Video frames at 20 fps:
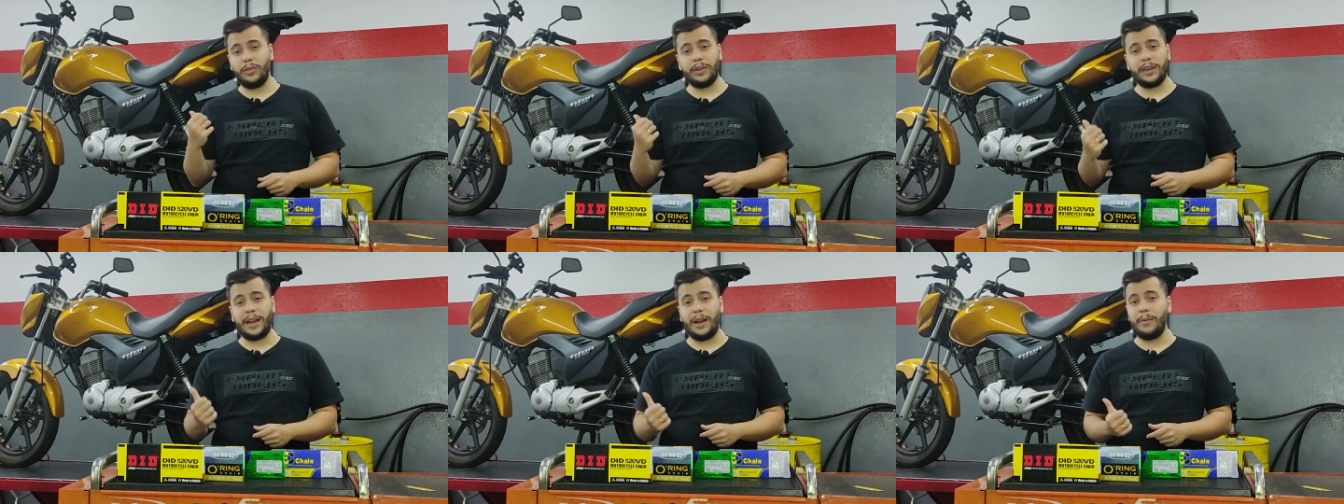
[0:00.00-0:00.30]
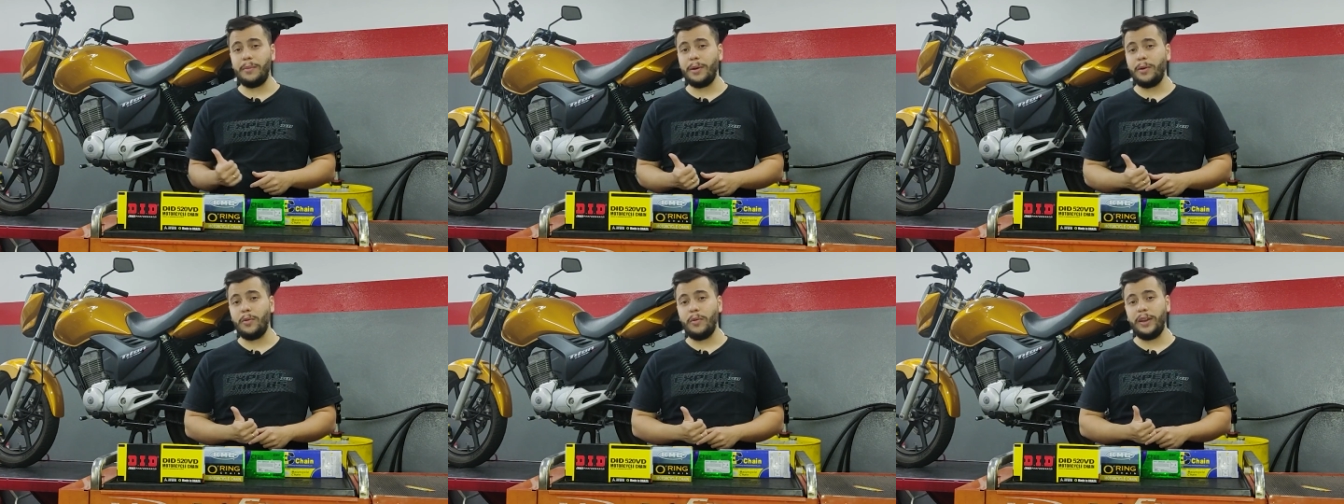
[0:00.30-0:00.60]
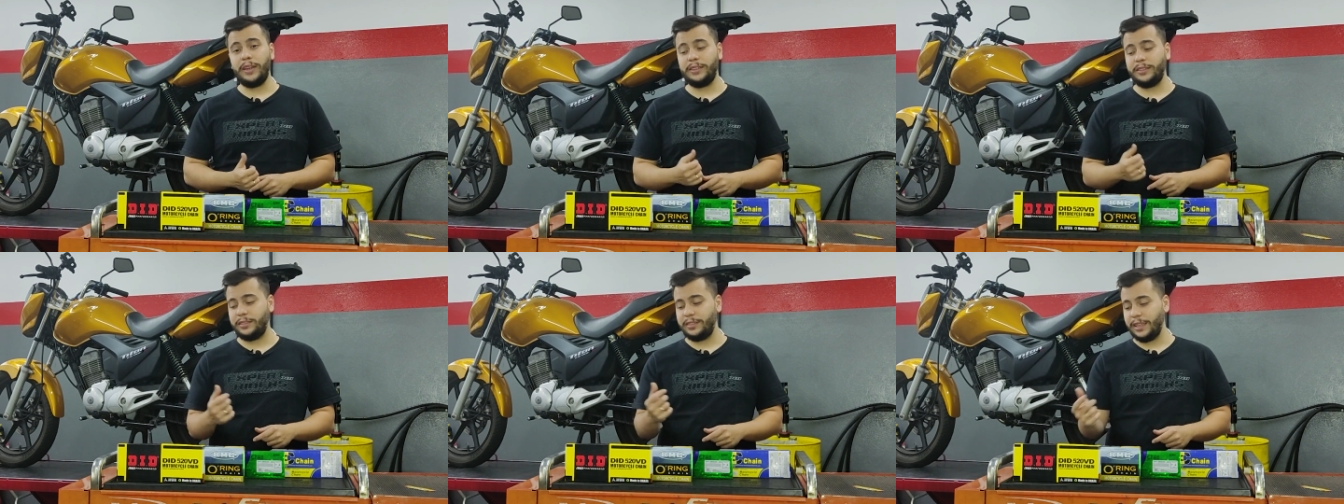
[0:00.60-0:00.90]
colocar uma
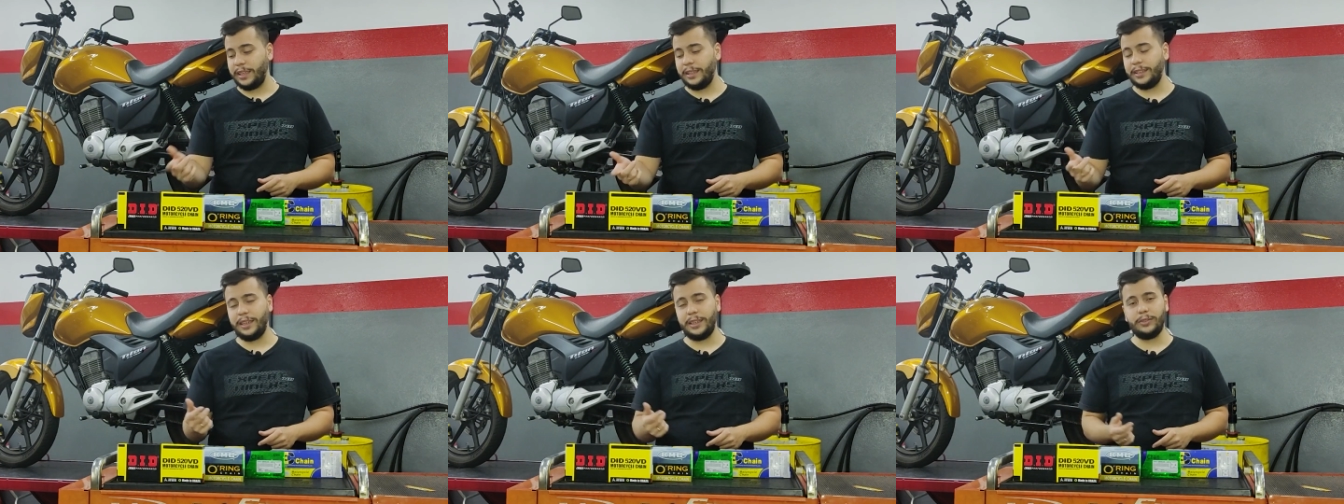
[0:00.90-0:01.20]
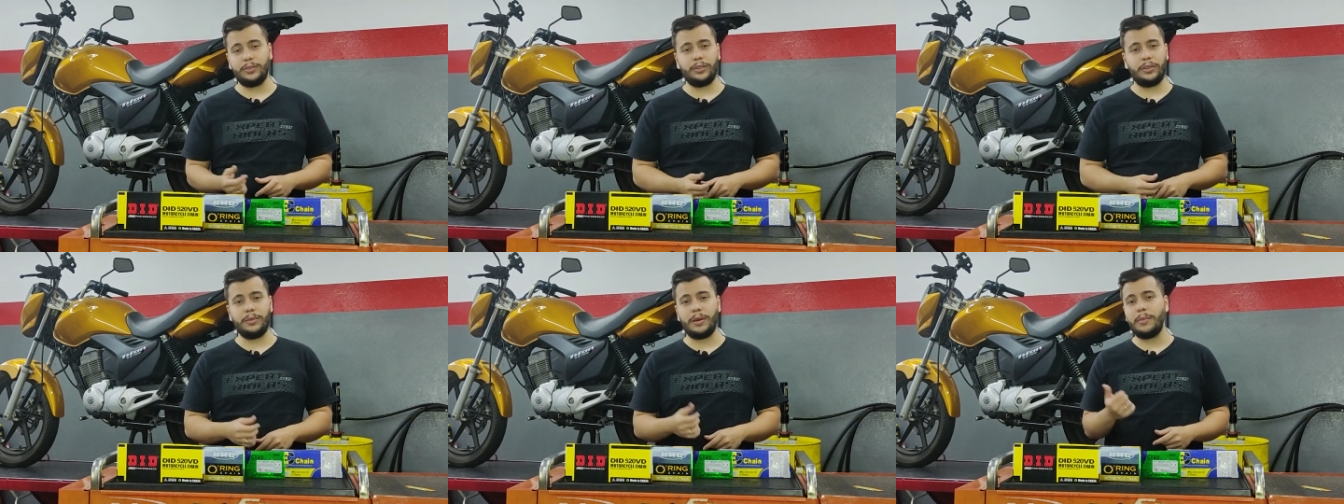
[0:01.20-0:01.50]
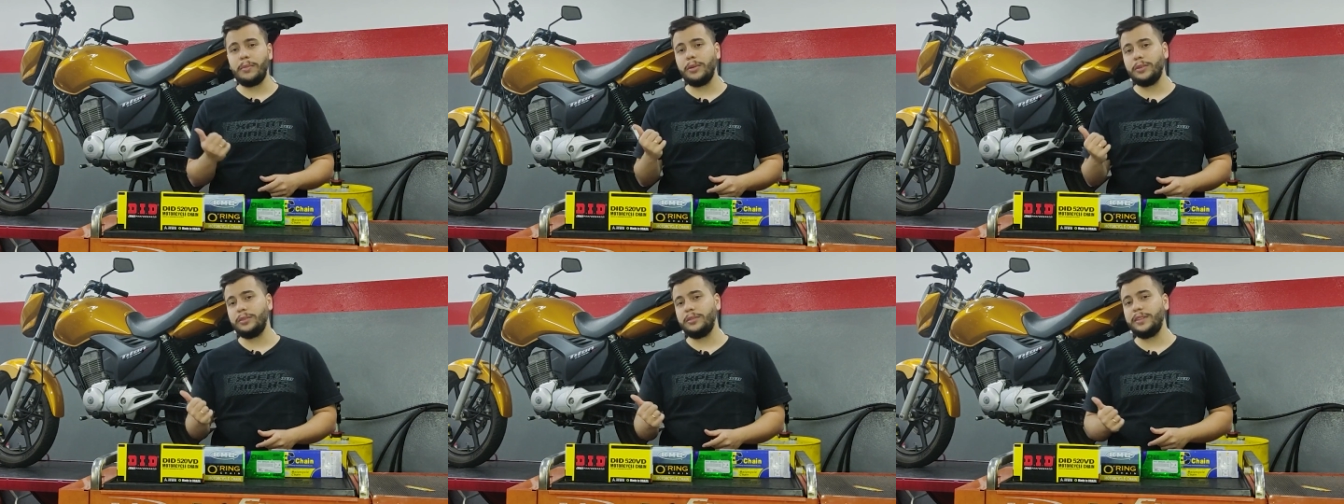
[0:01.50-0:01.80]
corrente sem retentor
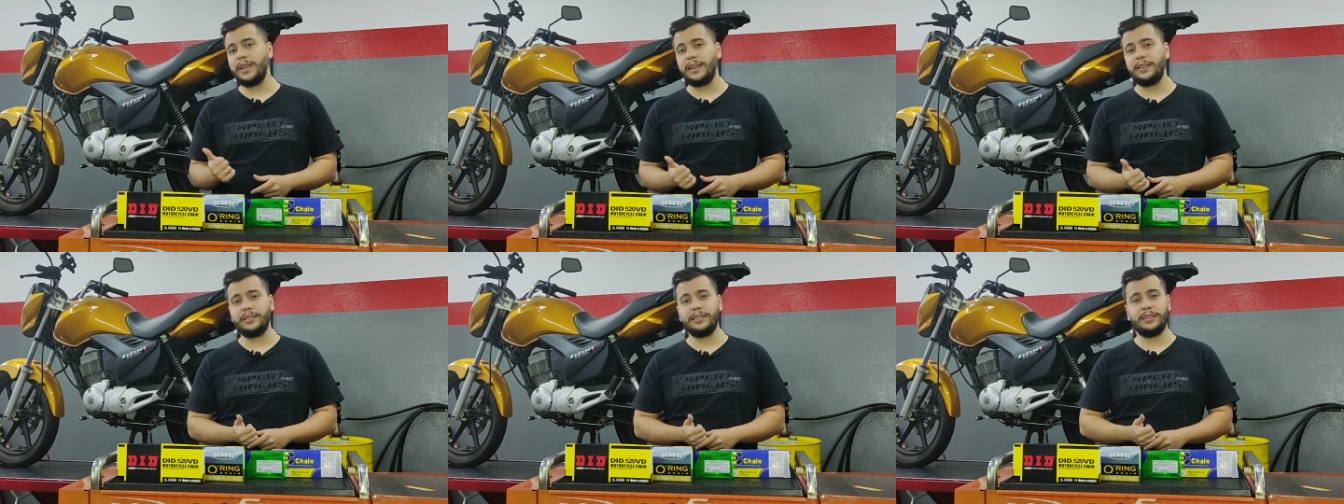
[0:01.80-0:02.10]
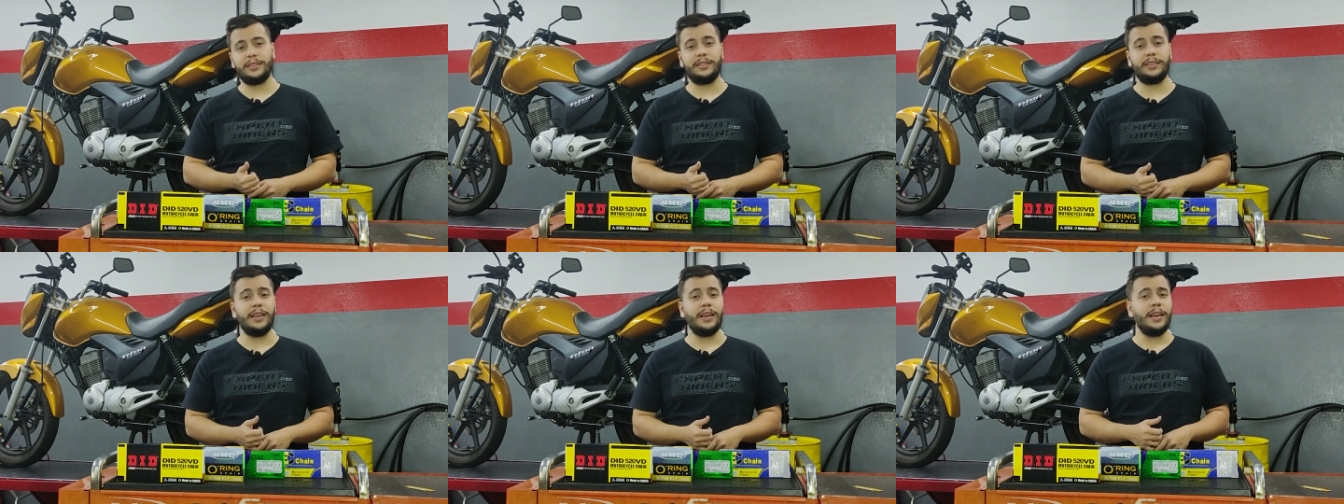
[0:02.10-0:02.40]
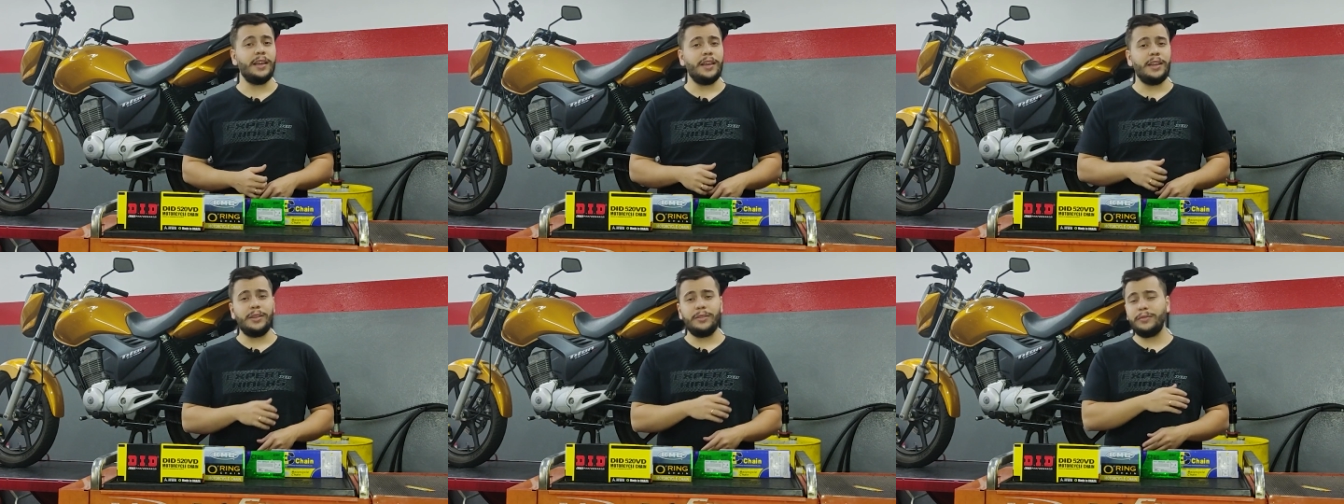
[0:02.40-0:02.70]
numa moto dessas,
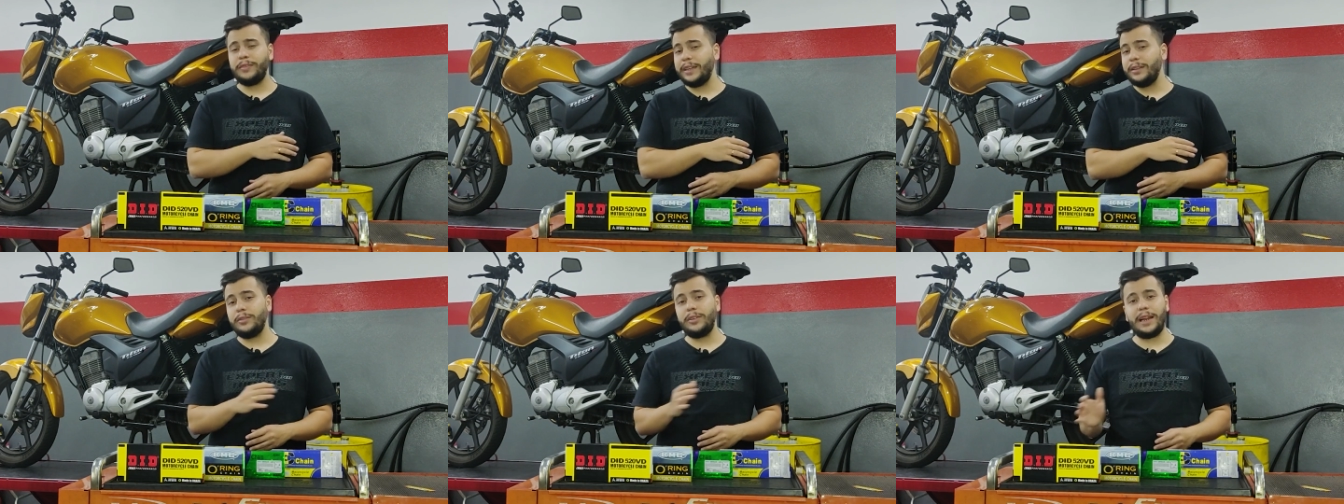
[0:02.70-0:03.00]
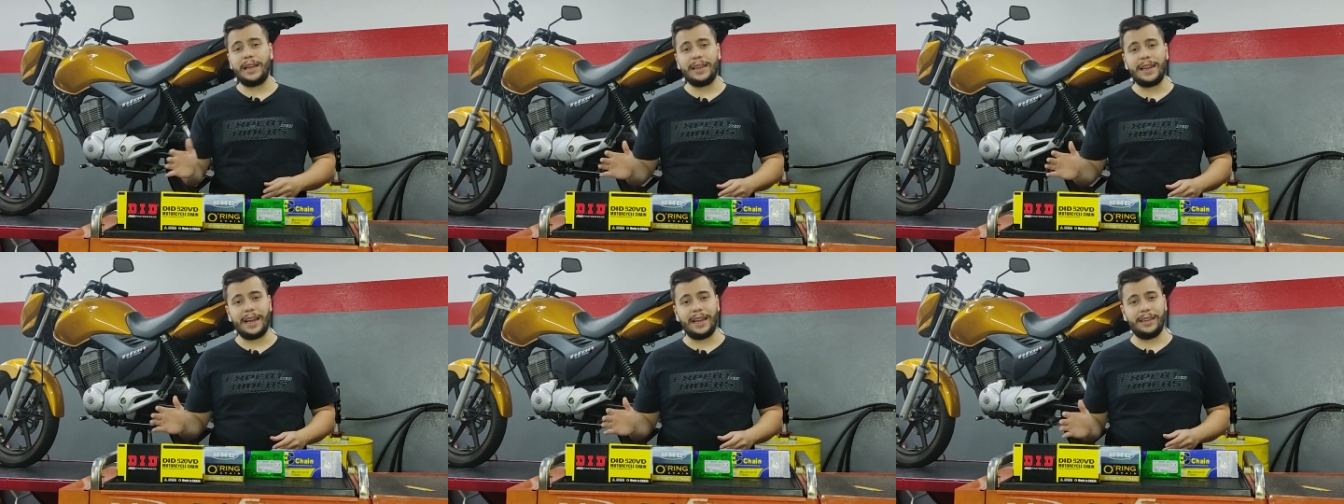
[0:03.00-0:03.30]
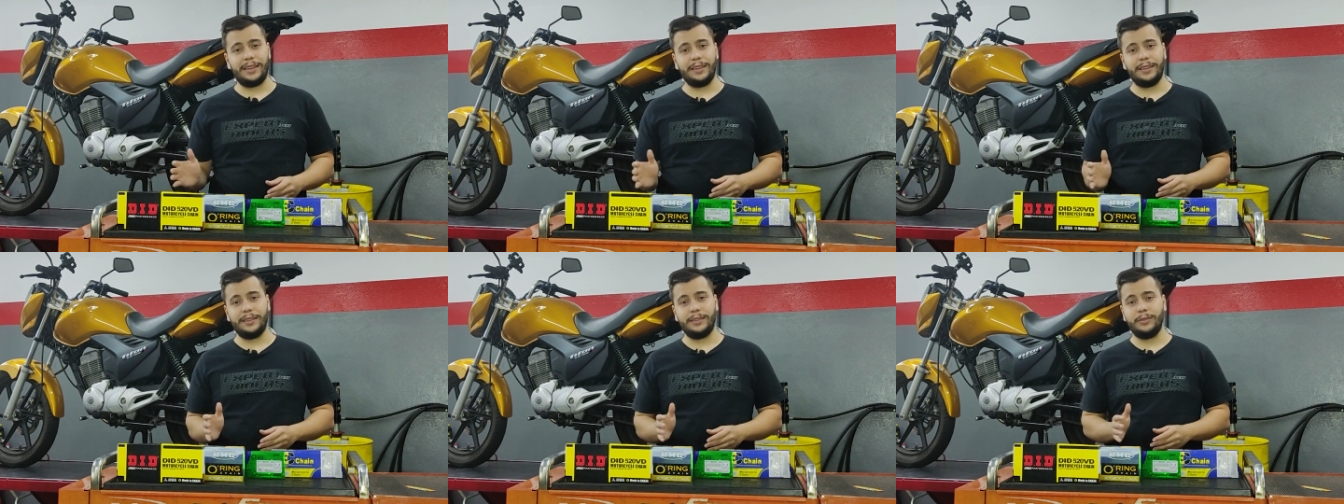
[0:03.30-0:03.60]
não vai durar
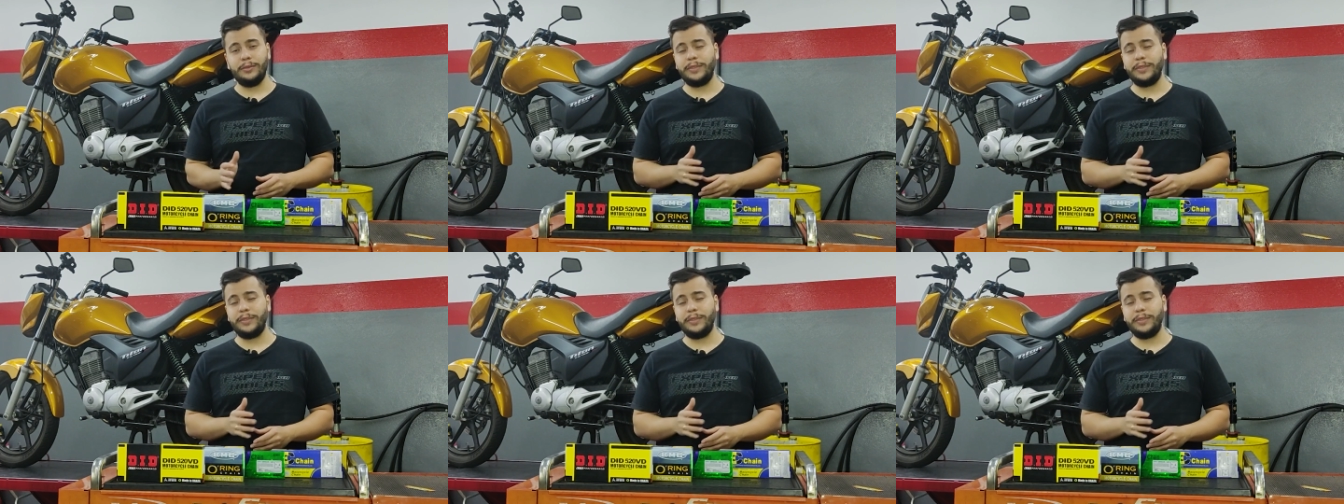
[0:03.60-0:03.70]
nada.